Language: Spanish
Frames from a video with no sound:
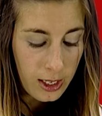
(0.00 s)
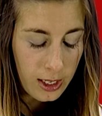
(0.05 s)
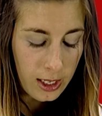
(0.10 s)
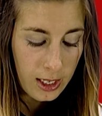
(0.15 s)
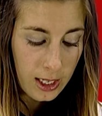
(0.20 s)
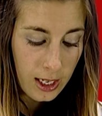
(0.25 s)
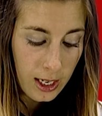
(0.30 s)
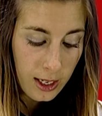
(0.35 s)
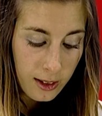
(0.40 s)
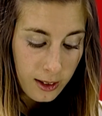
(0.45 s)

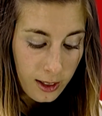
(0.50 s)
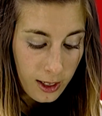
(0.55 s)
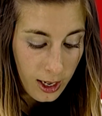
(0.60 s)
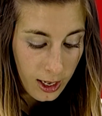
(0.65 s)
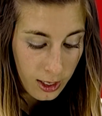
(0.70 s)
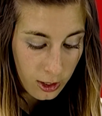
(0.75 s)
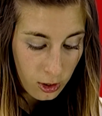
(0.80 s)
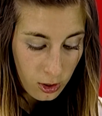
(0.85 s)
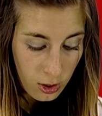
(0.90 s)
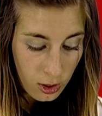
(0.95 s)
Y este
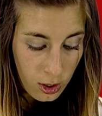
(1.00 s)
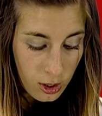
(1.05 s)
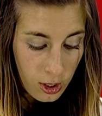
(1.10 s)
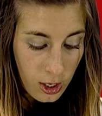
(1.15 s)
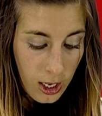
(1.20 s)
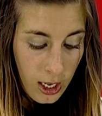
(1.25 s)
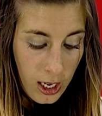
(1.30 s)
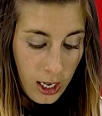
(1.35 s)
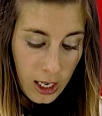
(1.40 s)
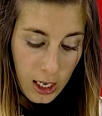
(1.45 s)
año
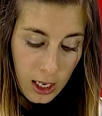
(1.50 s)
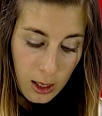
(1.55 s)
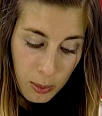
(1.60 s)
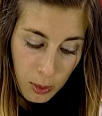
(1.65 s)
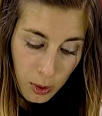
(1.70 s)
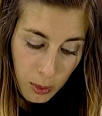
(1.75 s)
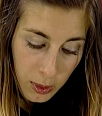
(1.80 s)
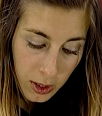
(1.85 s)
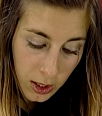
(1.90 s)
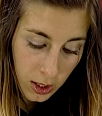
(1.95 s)
le
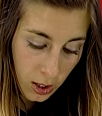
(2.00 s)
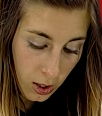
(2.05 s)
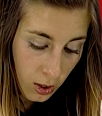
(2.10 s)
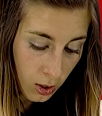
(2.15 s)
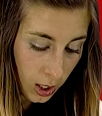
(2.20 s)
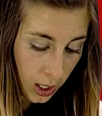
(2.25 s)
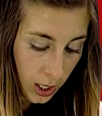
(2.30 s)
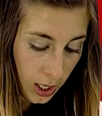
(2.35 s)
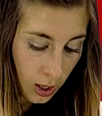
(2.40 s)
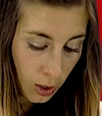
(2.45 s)

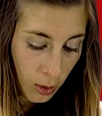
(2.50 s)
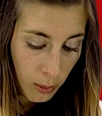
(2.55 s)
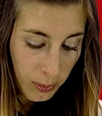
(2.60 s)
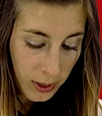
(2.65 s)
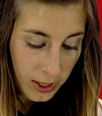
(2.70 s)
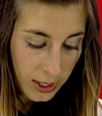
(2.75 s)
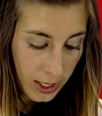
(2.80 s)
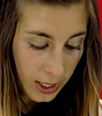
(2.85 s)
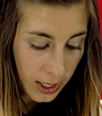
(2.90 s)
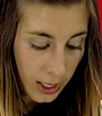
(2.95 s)
prometieron que le
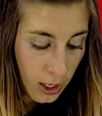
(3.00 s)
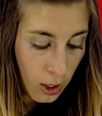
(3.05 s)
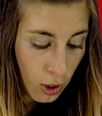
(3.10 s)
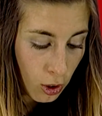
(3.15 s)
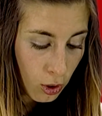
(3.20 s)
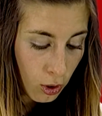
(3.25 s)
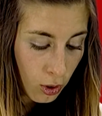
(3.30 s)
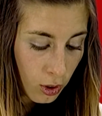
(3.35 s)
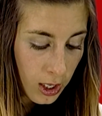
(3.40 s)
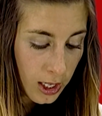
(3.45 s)
acompañara el
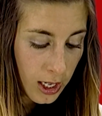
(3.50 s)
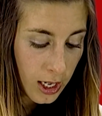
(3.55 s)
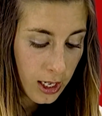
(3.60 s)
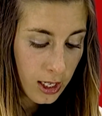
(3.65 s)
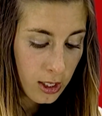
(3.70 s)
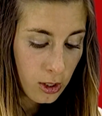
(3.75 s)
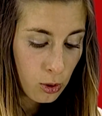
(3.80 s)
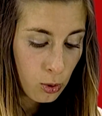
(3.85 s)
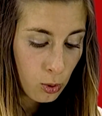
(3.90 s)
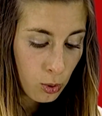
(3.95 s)
coro de las
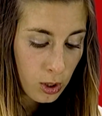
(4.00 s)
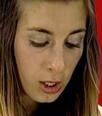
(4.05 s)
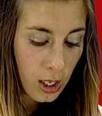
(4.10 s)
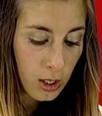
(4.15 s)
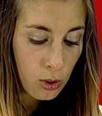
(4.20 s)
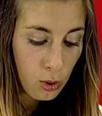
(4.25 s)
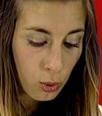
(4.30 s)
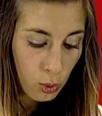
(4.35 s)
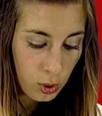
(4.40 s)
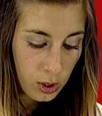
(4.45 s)

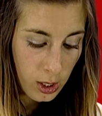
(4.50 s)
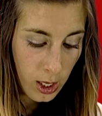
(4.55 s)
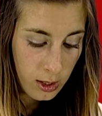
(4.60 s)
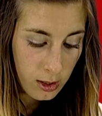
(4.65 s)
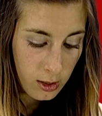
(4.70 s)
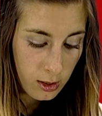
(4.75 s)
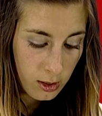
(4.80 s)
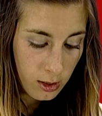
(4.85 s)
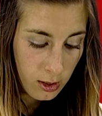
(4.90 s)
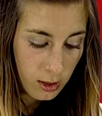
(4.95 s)
lechuzas
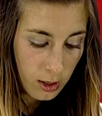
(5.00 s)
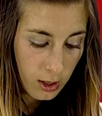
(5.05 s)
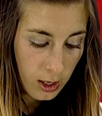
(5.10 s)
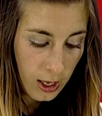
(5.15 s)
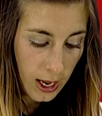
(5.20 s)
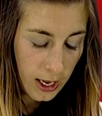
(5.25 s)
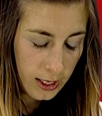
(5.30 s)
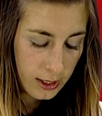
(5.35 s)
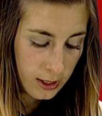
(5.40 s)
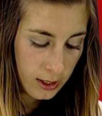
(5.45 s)
chuzas.
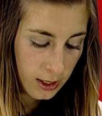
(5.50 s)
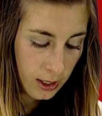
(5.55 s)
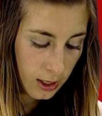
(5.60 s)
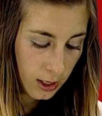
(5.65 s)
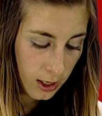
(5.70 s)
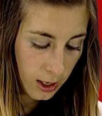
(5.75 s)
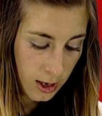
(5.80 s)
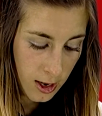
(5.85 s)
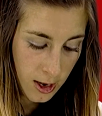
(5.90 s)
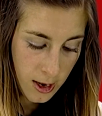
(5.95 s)
Así
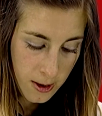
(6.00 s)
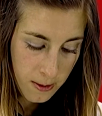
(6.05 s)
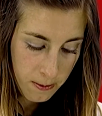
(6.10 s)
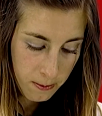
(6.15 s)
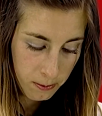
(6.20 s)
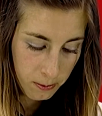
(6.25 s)
que...